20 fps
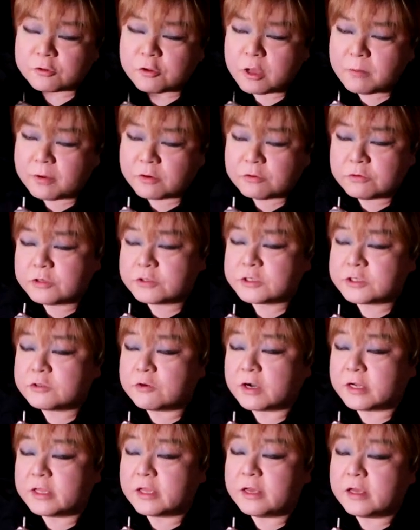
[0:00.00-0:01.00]
例えば風水
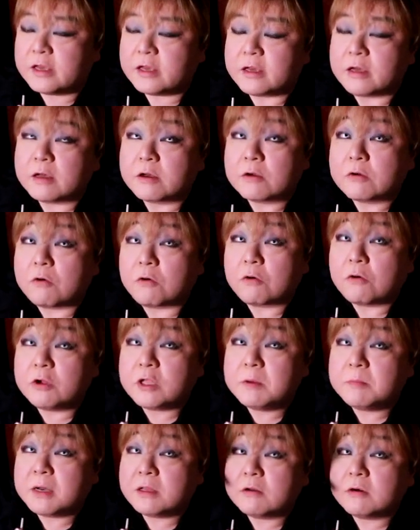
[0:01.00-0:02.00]
とかでここ
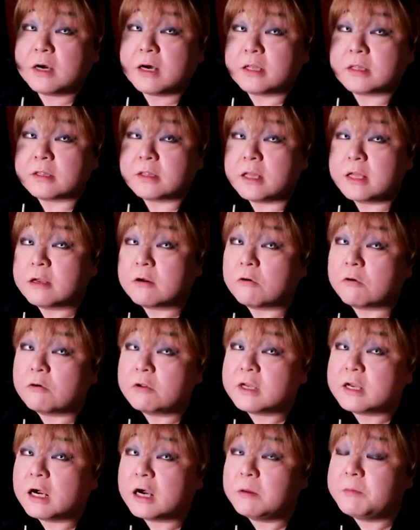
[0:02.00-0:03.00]
に窓があってこ
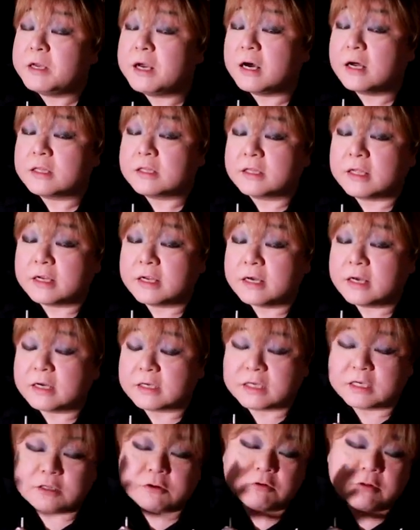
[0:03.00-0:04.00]
こに鏡があった
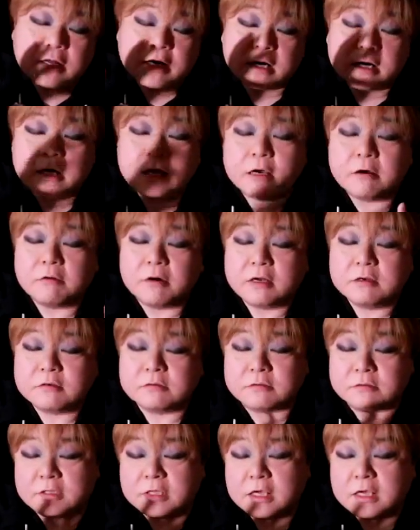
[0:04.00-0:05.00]
ら気の流れが悪
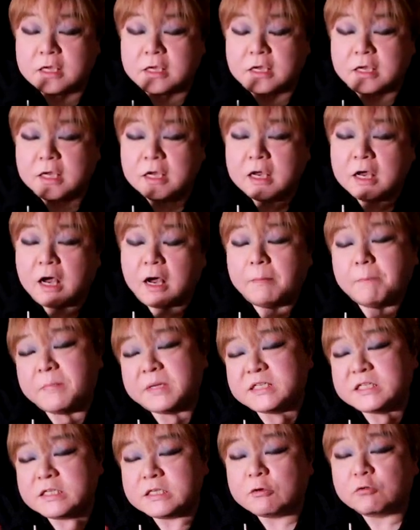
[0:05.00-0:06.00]
くてあん
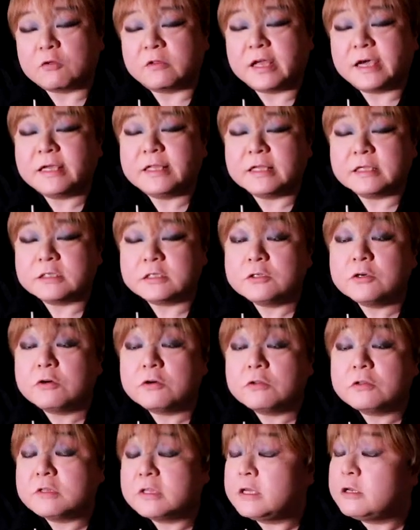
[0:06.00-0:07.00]
ましいいことないです
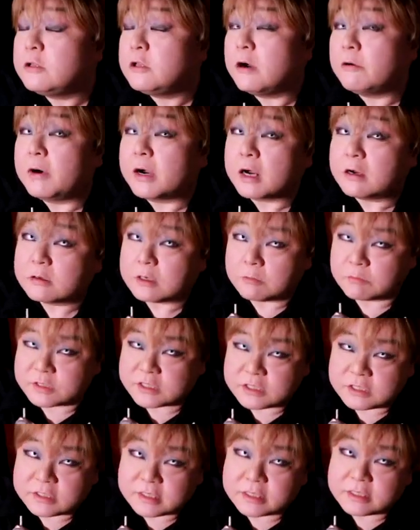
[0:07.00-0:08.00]
よっていうのはわかるかも
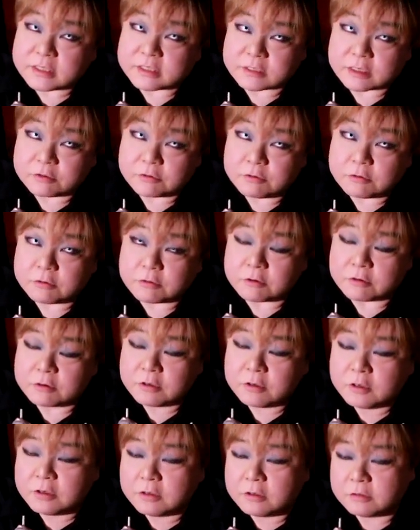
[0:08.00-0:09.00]
しれないんですけど
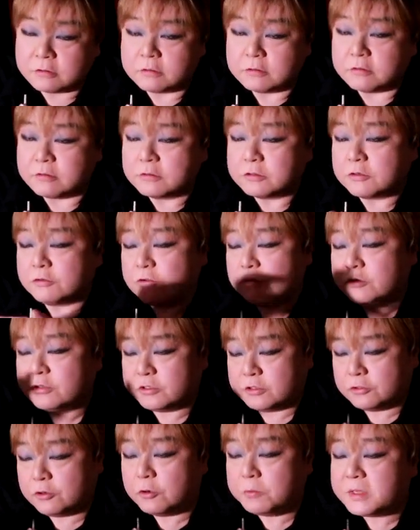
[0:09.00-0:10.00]
その
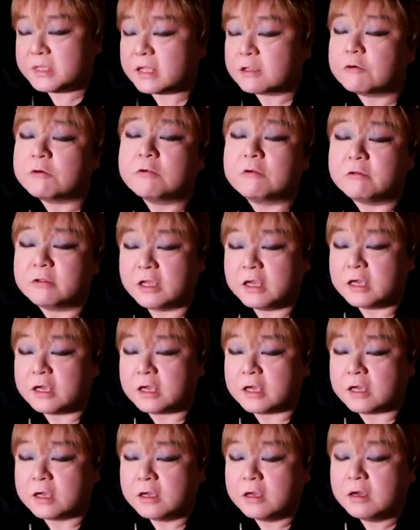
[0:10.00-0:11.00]
図を見たところ
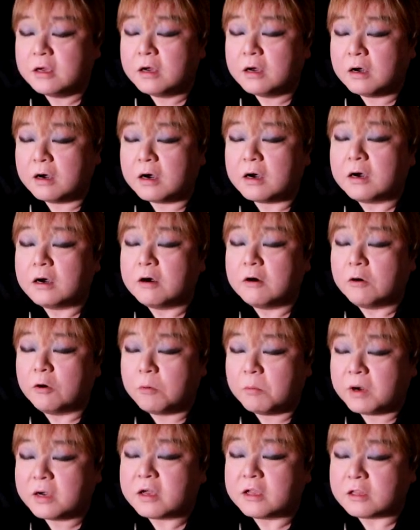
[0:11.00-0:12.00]
であ
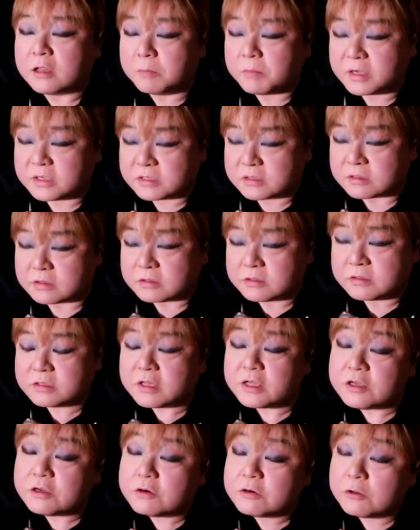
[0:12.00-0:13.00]
お化け出ますっ
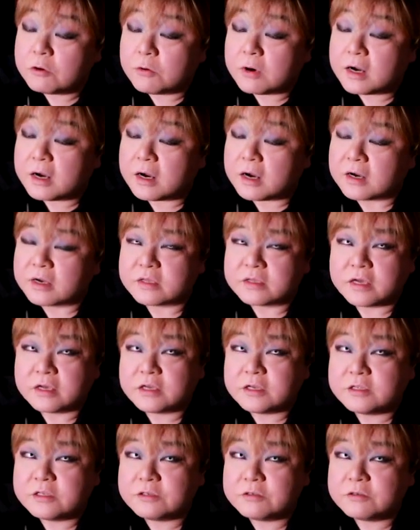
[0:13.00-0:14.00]
ていうのは
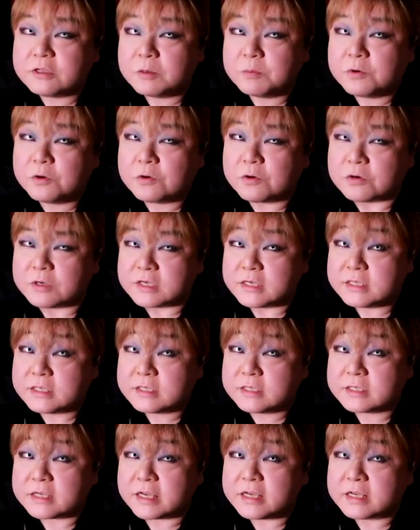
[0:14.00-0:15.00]
劇中でも一
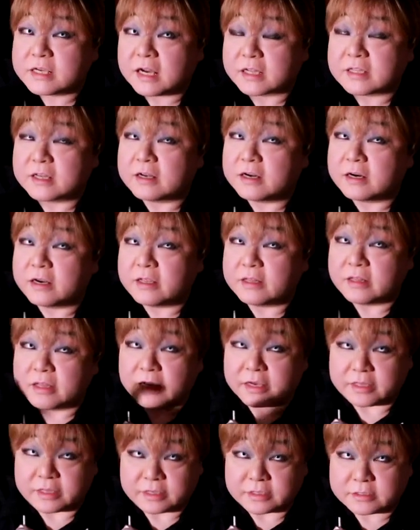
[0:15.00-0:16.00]
切語られ
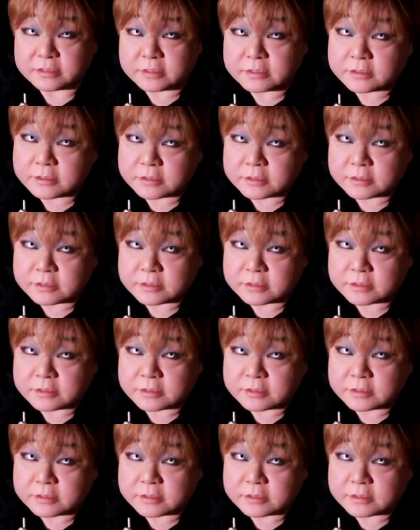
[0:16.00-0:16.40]
ないです